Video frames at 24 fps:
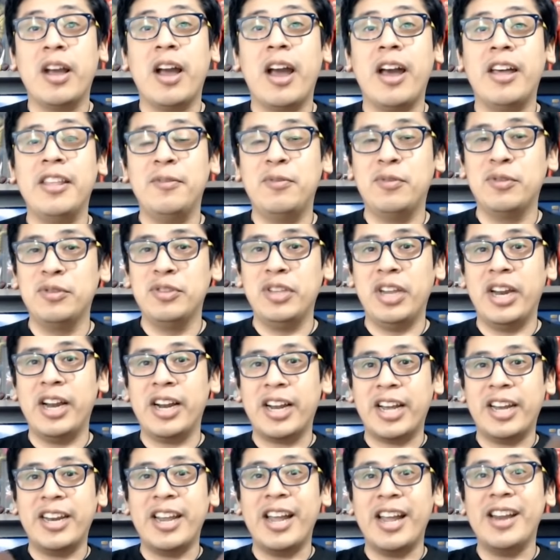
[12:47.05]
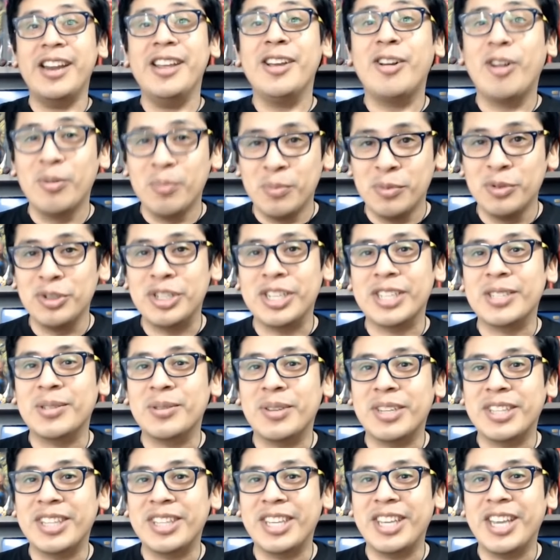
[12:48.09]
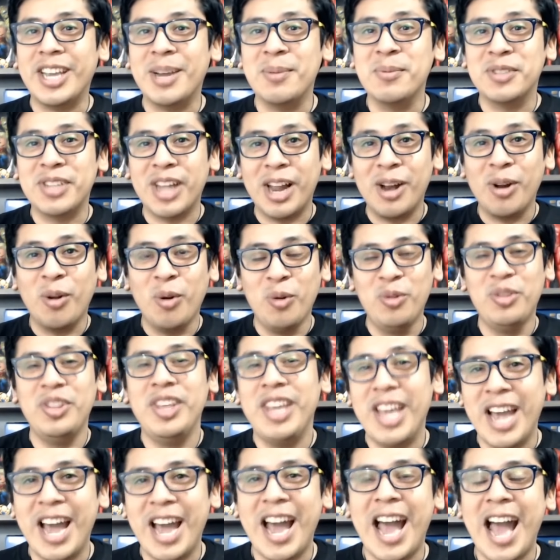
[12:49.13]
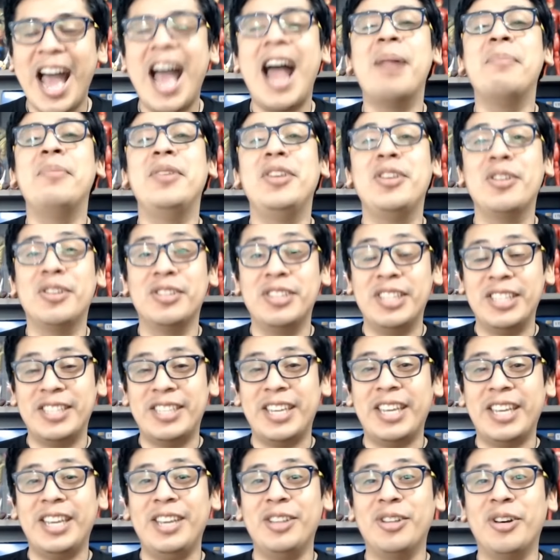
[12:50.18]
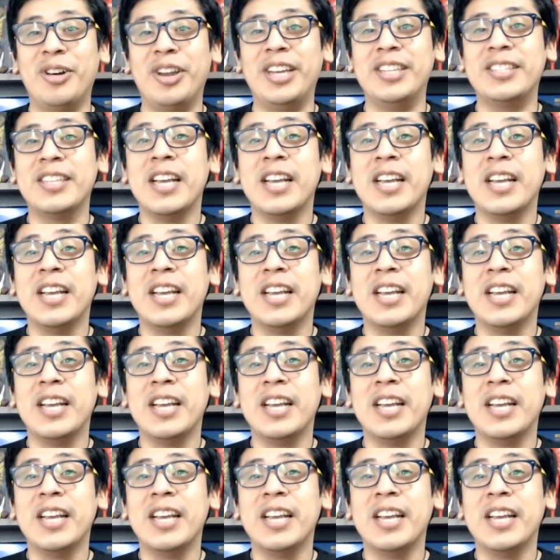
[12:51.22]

a difundir el canal y con mucha suerte lleguemos algún día al millón de seguidores.